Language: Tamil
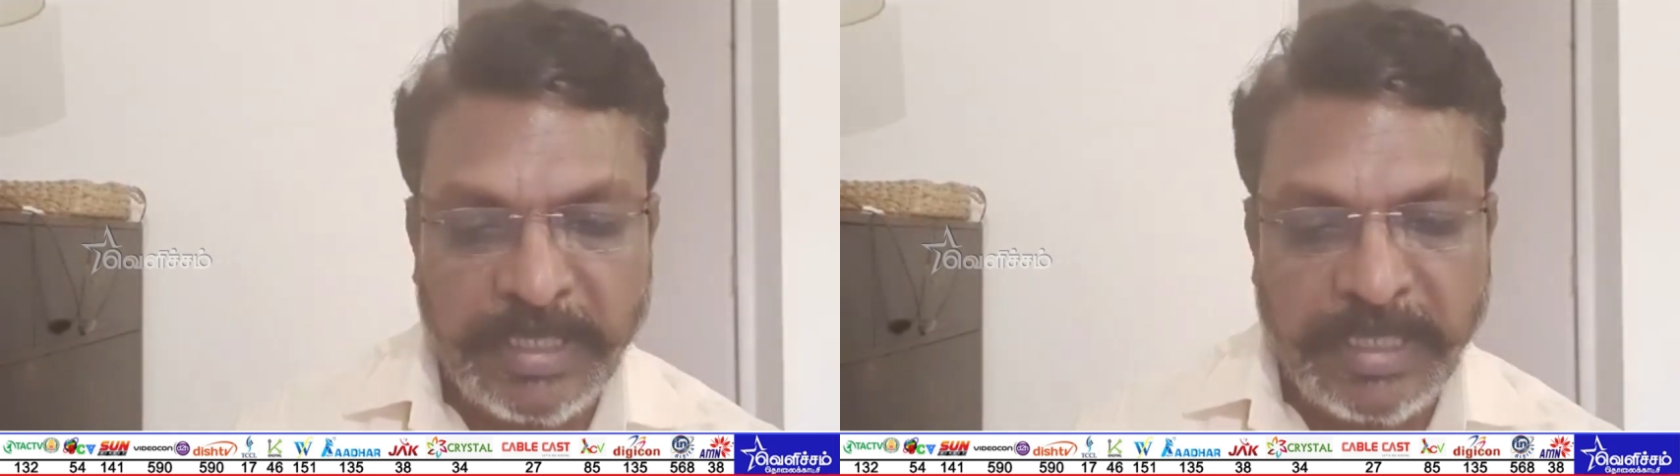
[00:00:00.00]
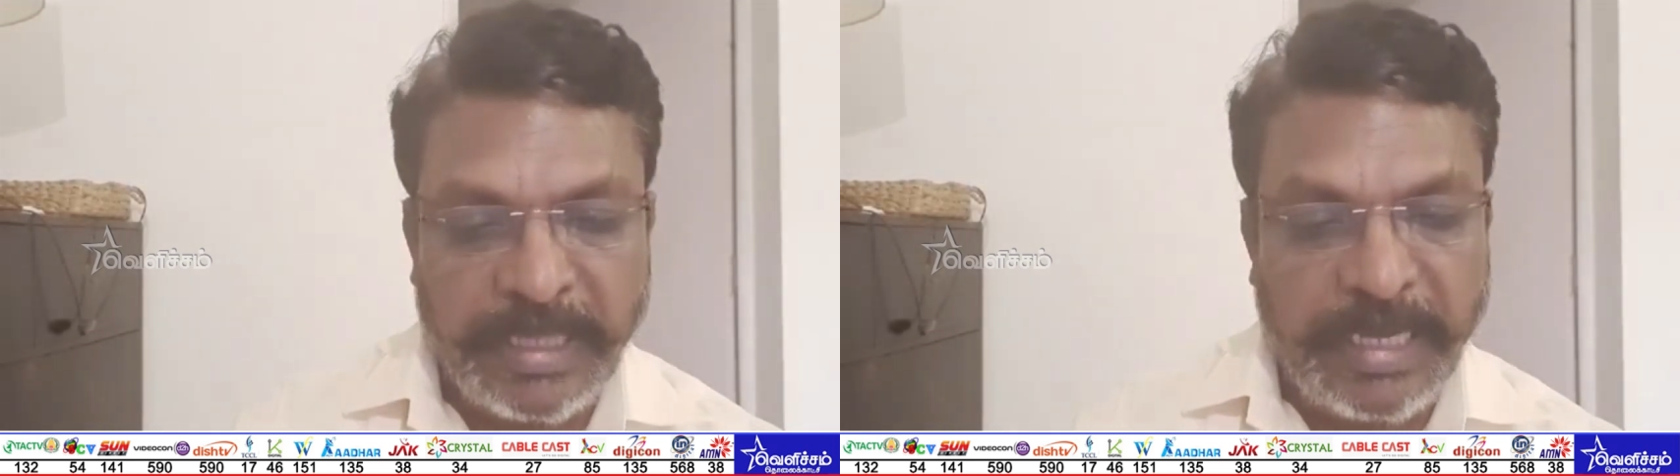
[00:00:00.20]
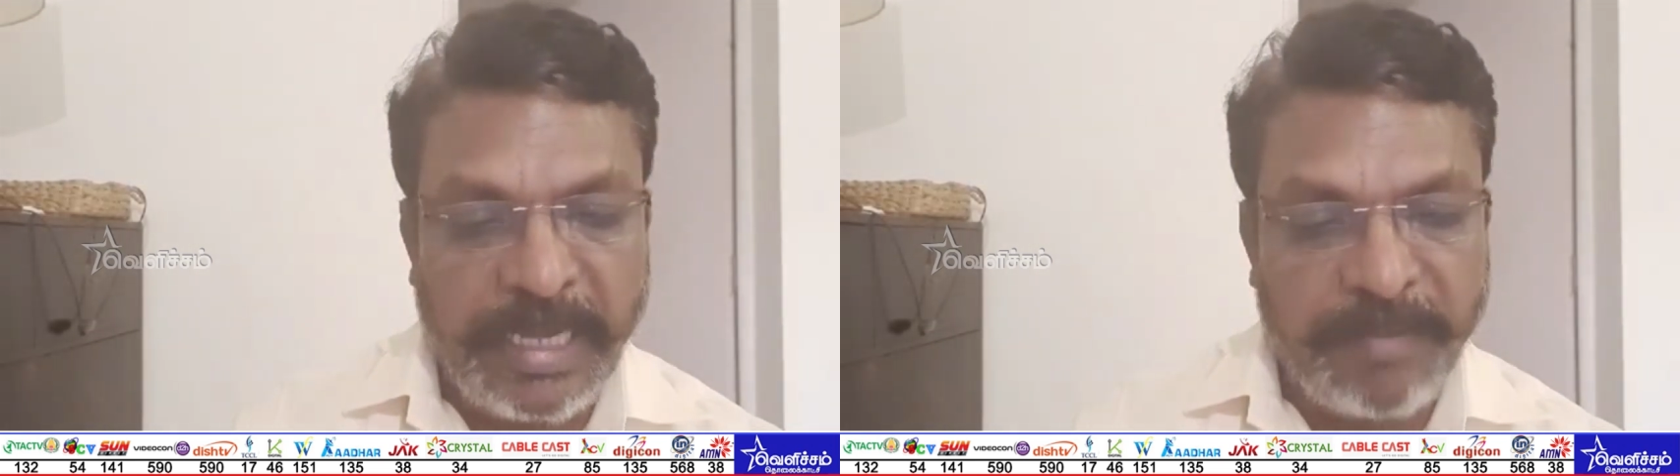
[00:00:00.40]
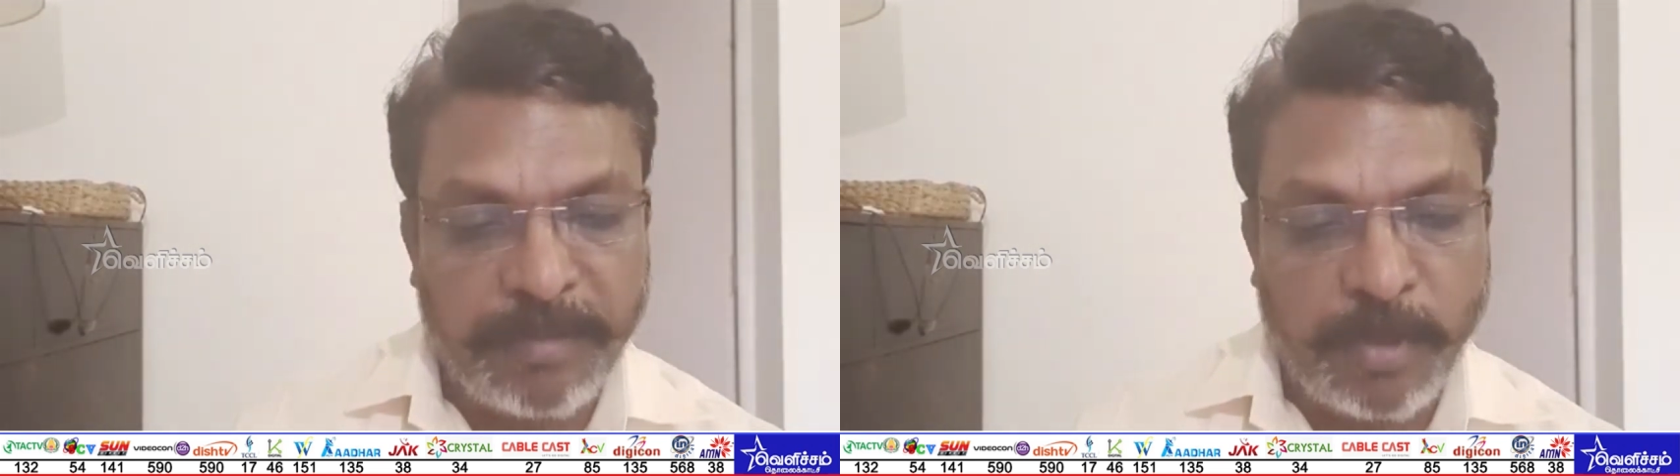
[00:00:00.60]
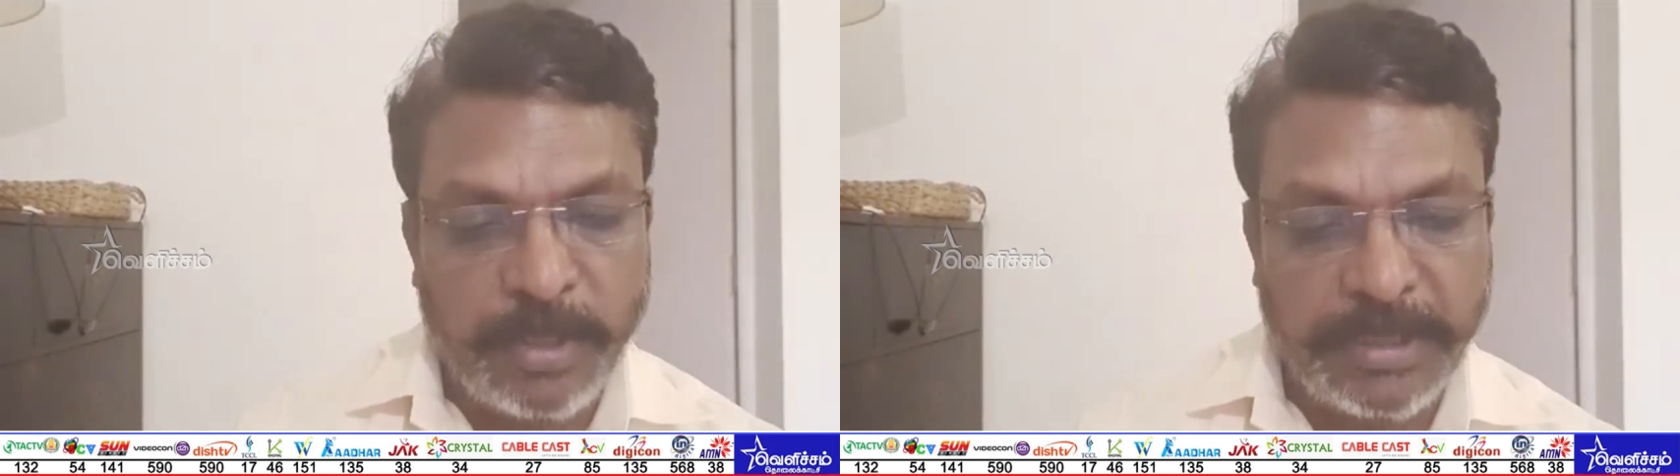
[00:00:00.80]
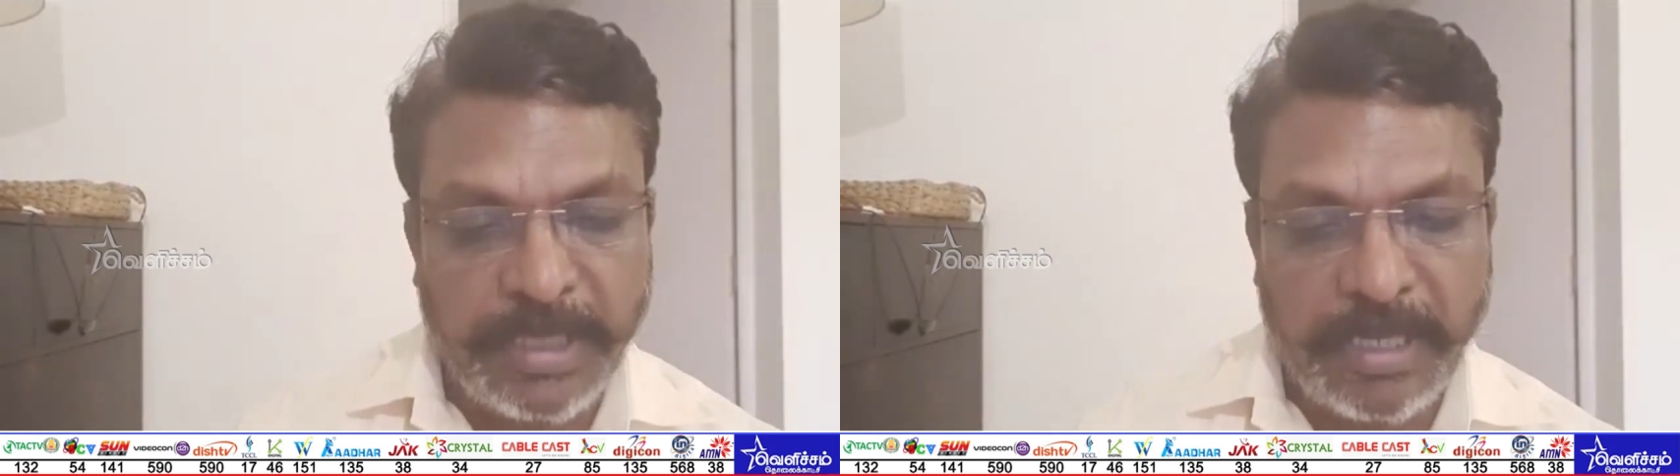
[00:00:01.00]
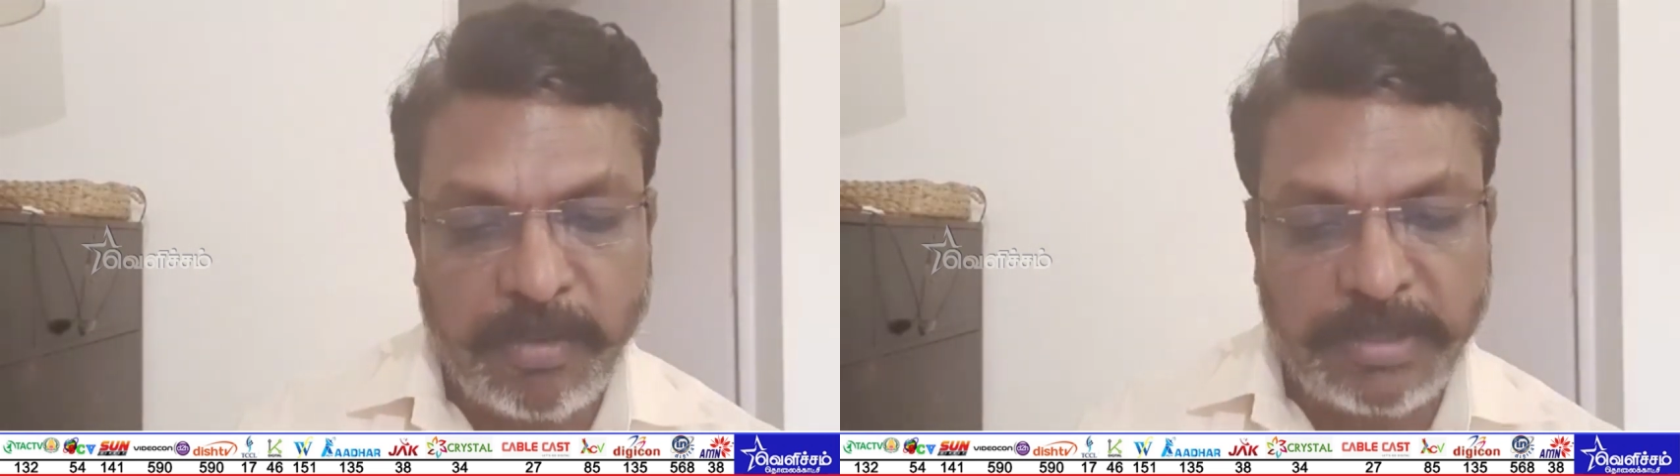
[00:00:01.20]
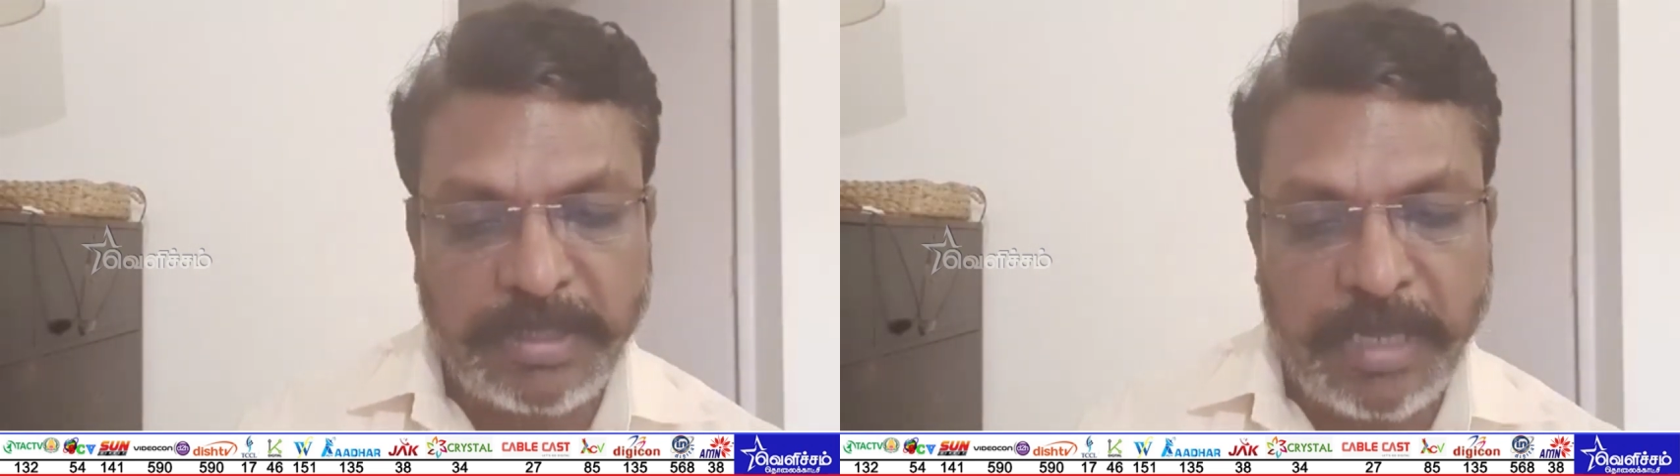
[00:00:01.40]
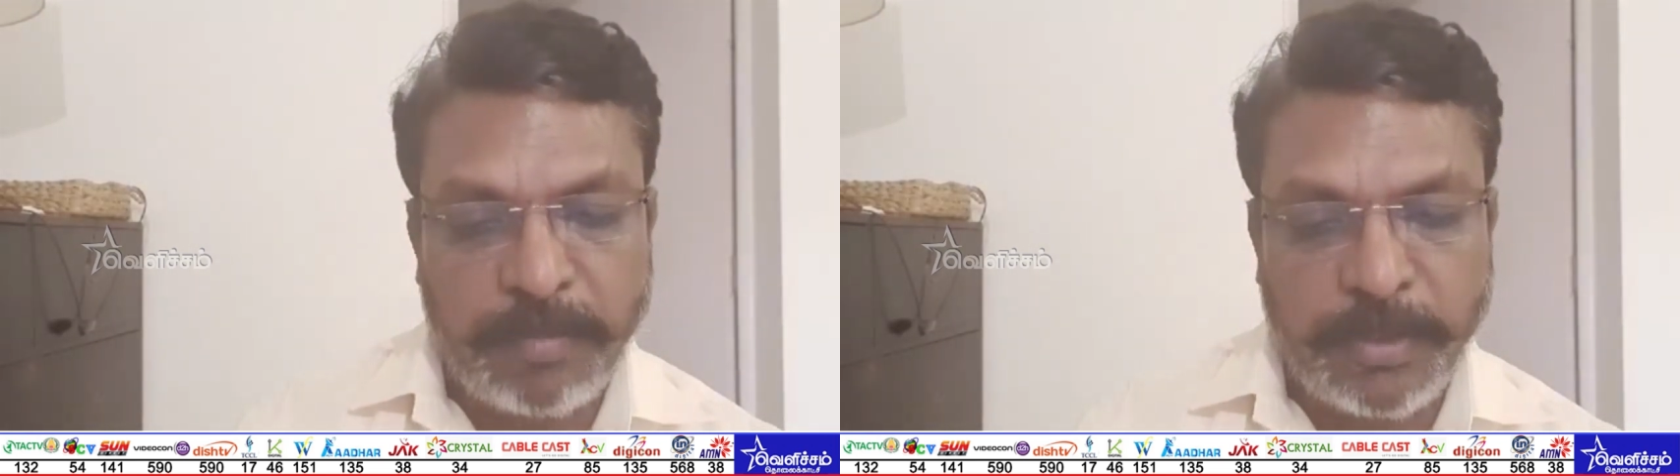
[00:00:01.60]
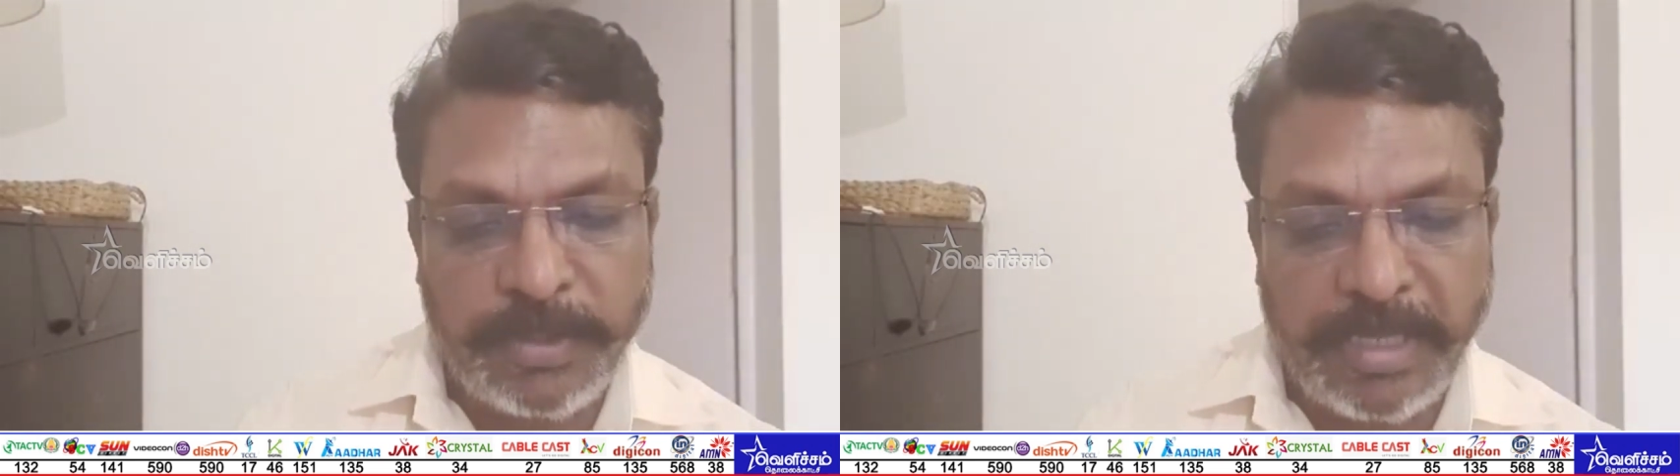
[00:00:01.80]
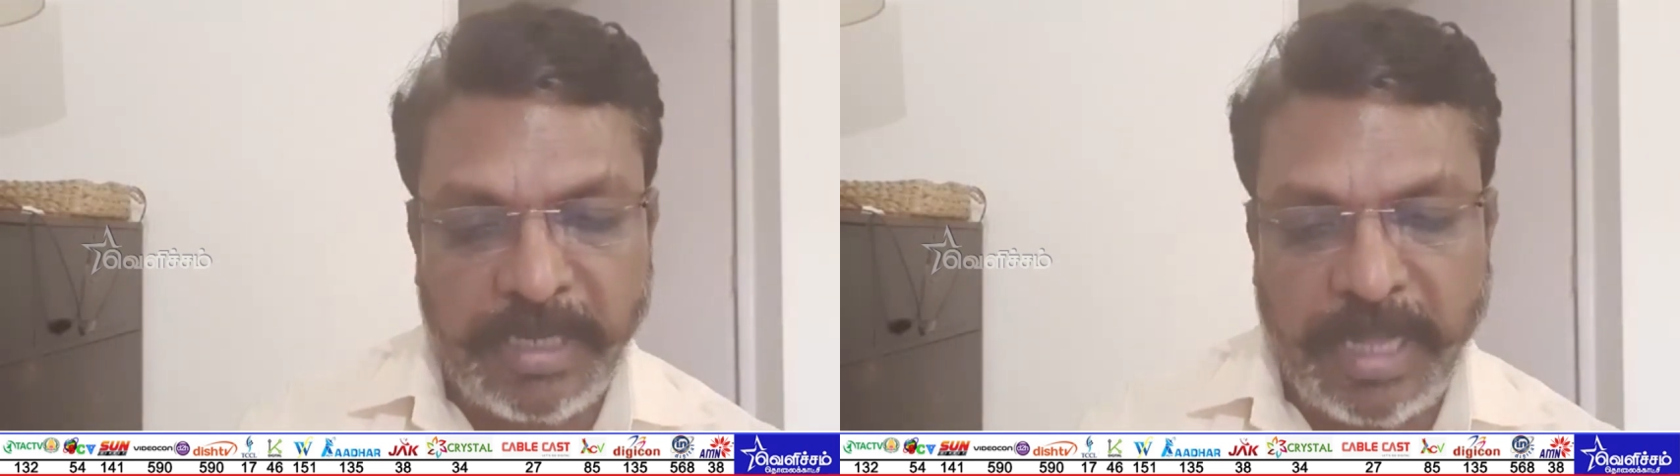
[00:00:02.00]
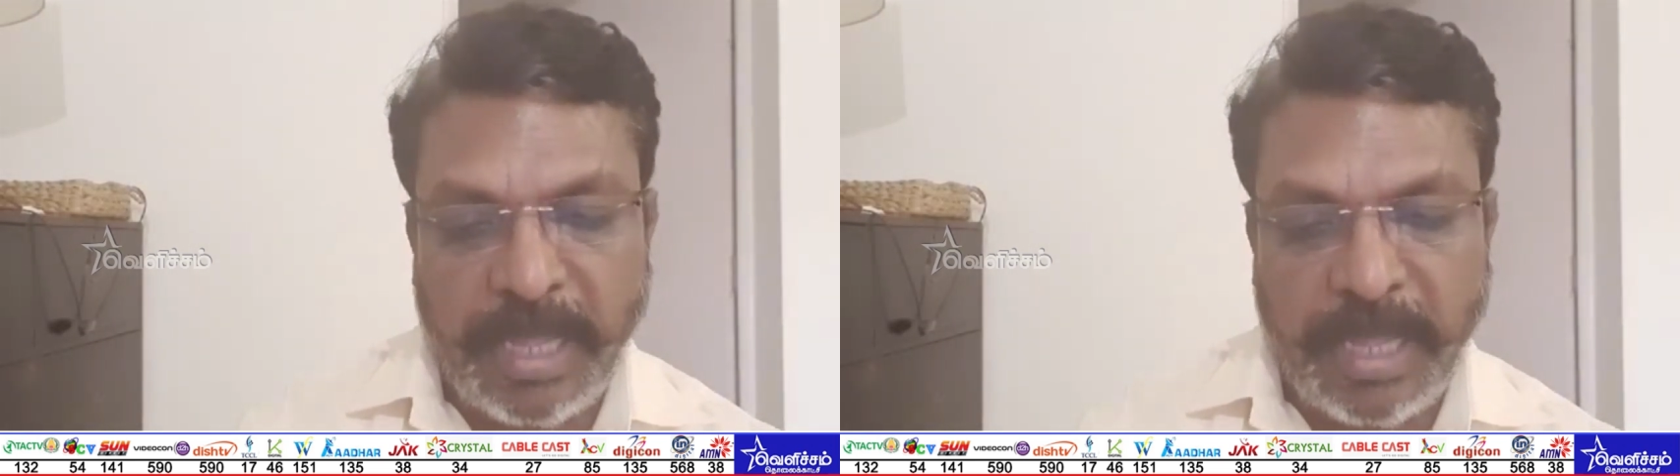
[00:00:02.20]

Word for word: திண்டிவனம் ரோஷ ரோசனை பகுதியில்